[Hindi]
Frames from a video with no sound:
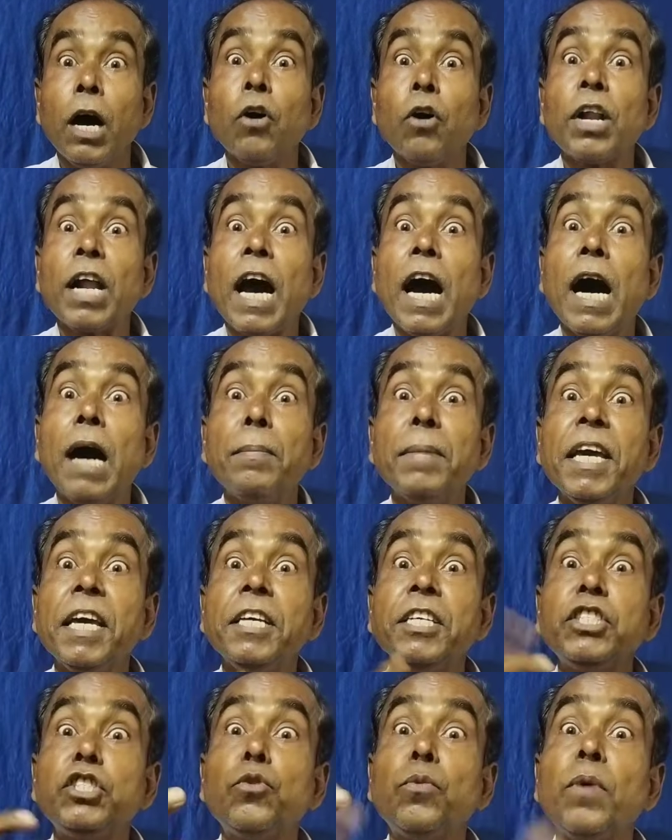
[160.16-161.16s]
और हमें
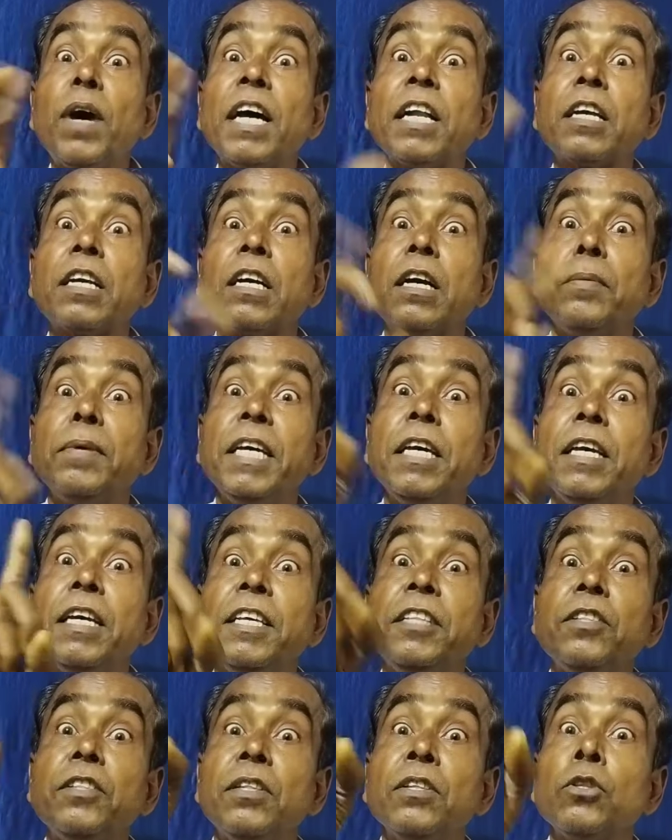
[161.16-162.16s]
ईश्वर कभी
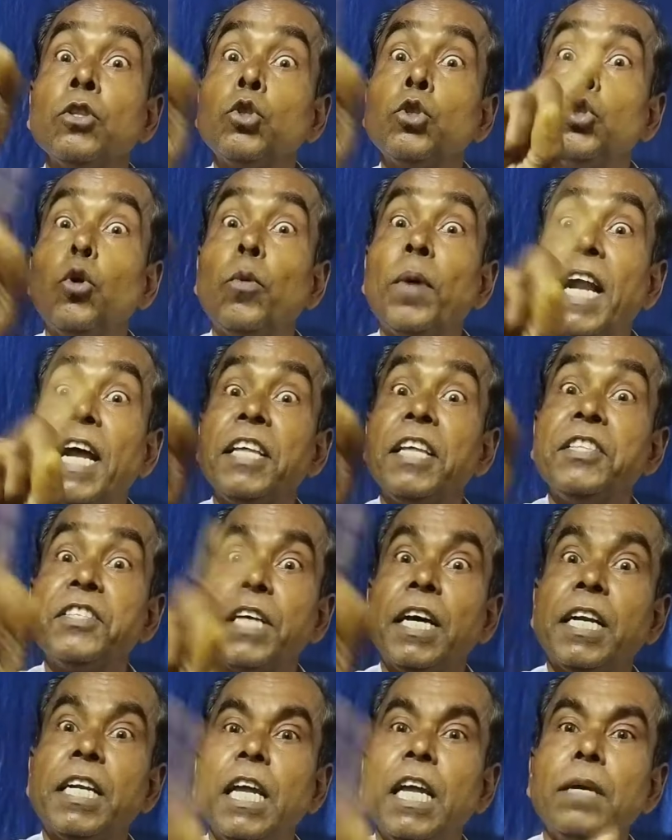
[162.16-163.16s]
दोबारा
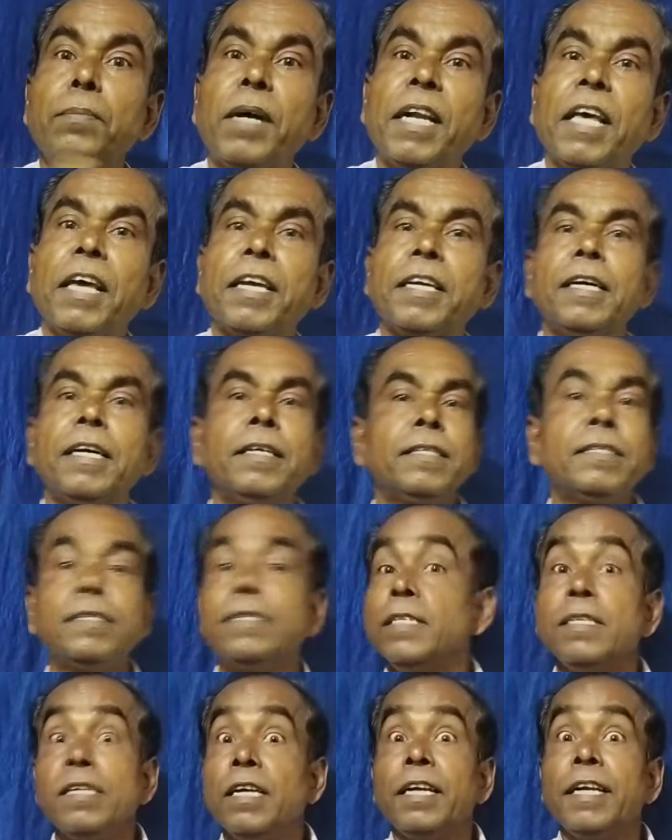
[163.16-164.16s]
इंसान नहीं बनाएगा
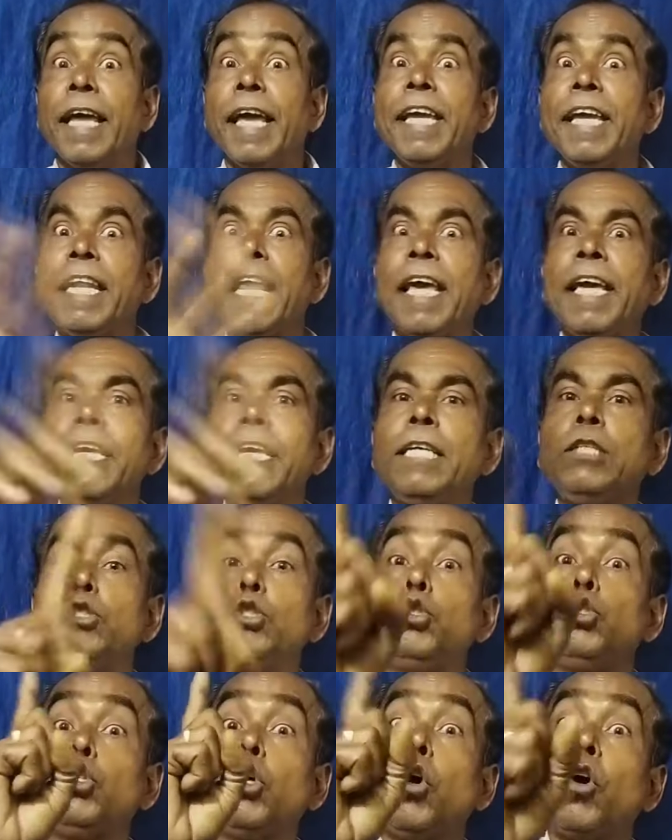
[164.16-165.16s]
नहीं नहीं
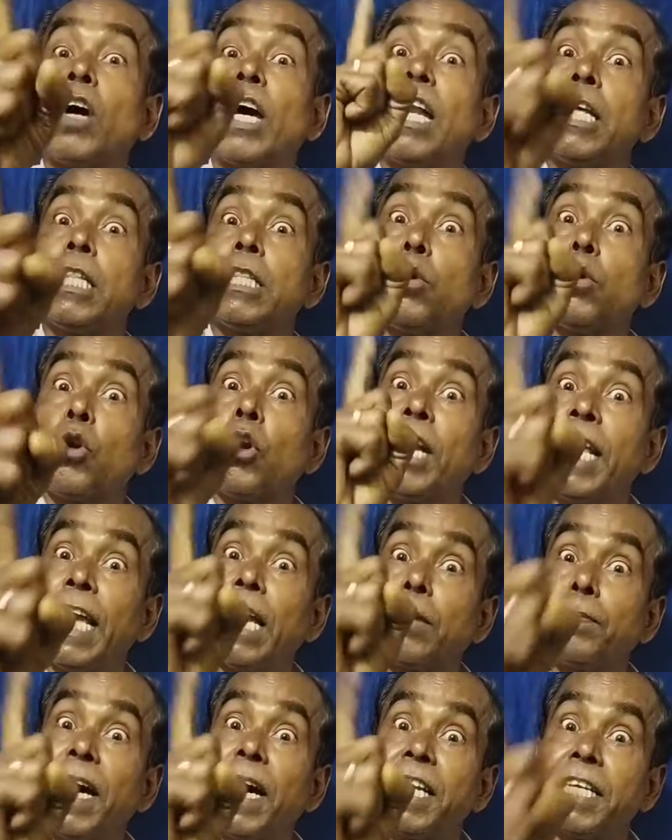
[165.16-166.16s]
जो गलती उन्होंने
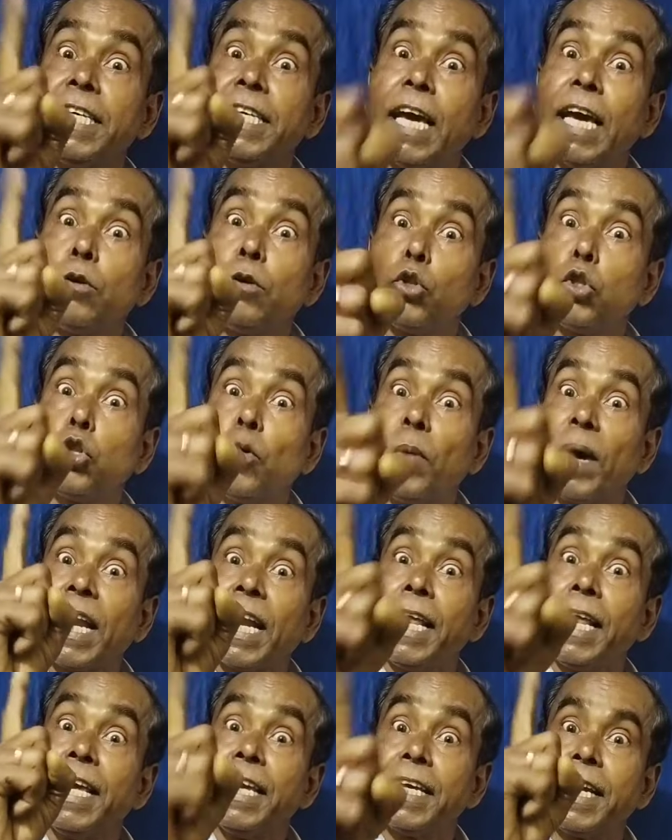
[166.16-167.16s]
एक बार किया है वो
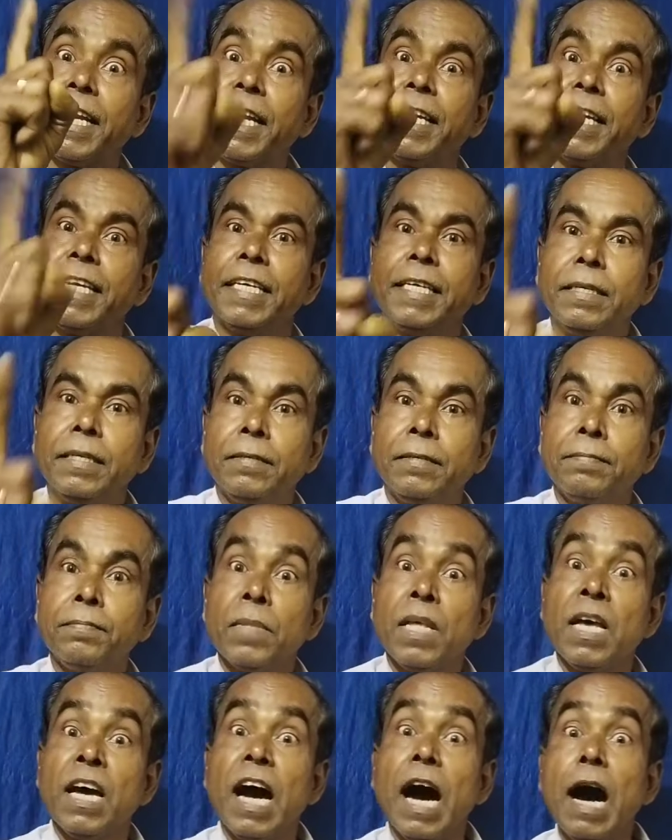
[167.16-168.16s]
दोबारा नहीं करेंगे
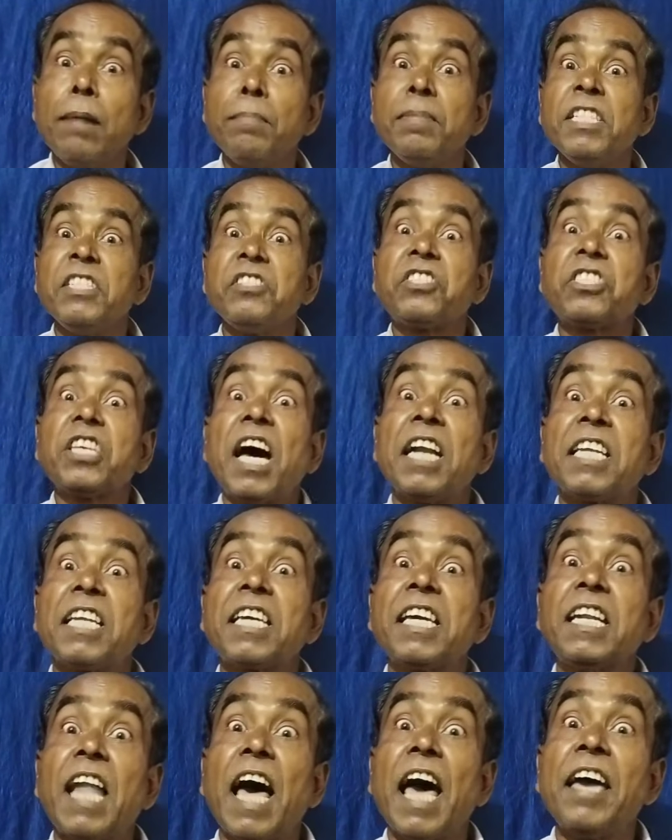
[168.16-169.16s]
हम इंसान
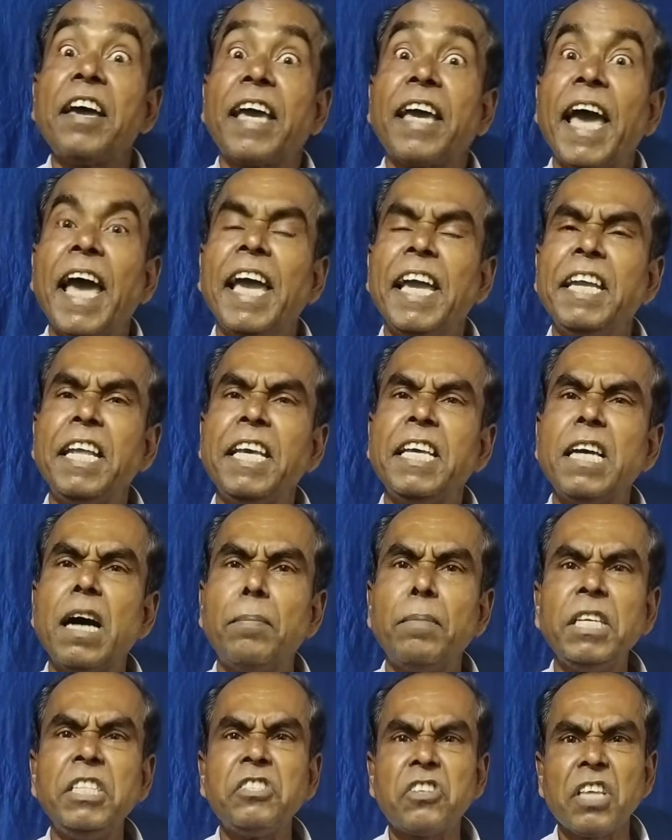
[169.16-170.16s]
के लायक है ही नहीं
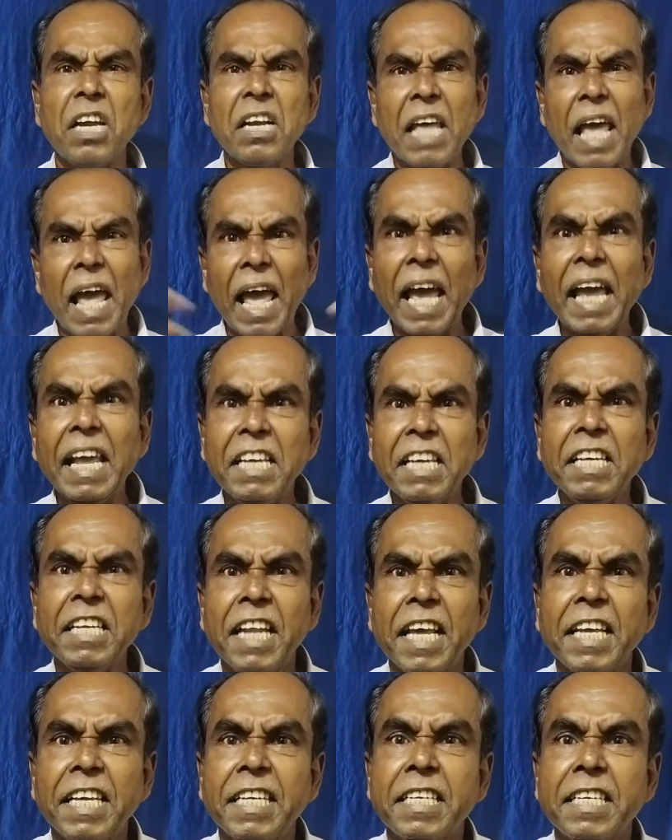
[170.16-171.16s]
हम इंसान है ही
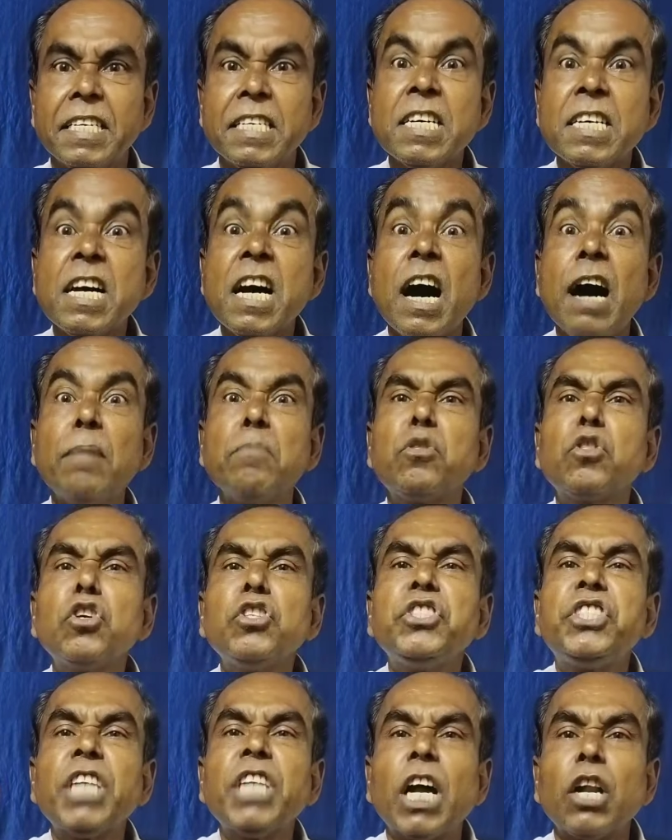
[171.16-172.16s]
नहीं हम तो
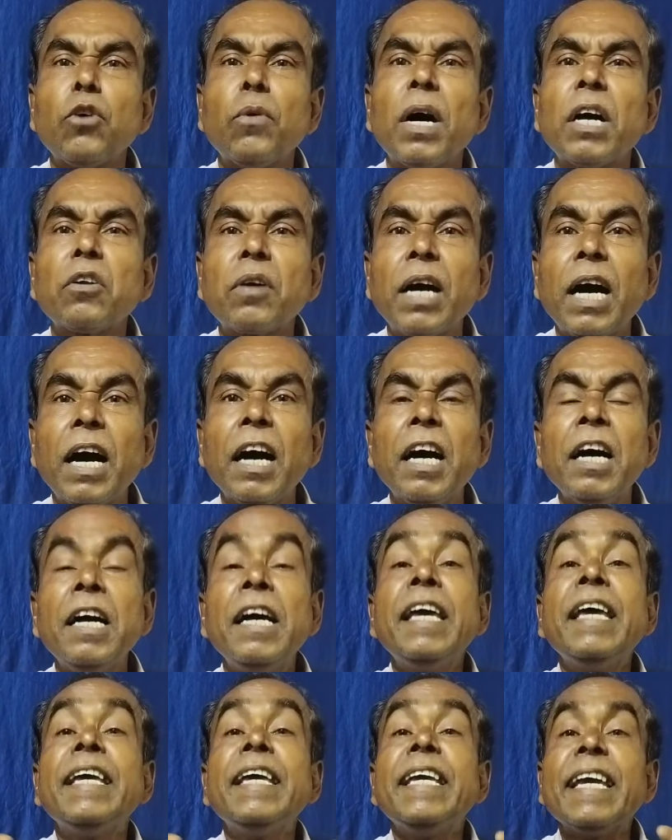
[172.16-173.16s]
जानवर का
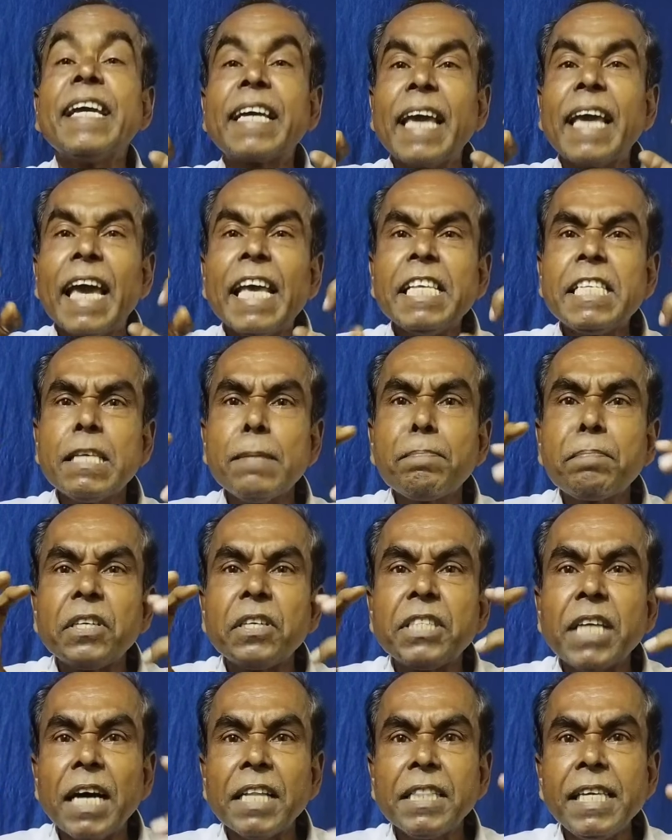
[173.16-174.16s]
एक ऐसे
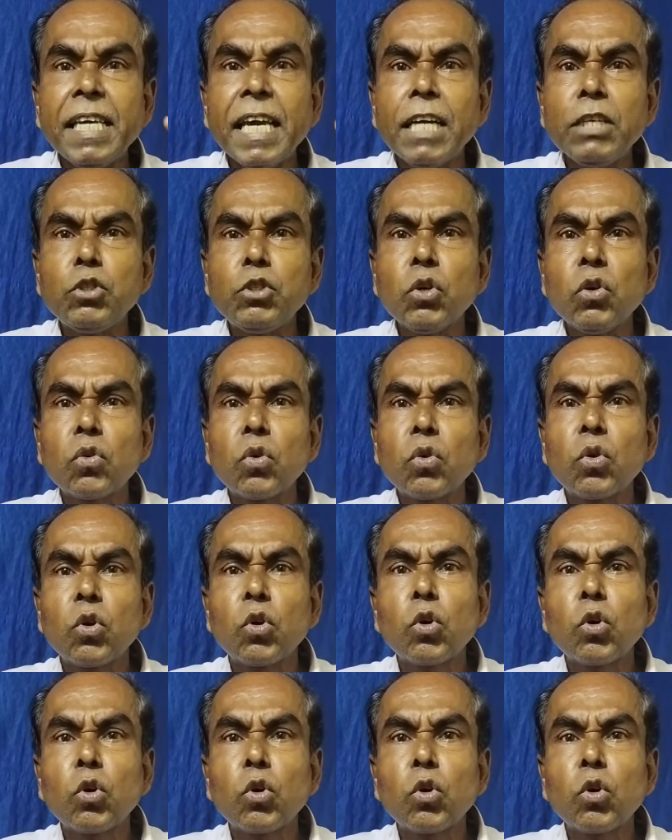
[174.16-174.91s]
प्रजाति है जो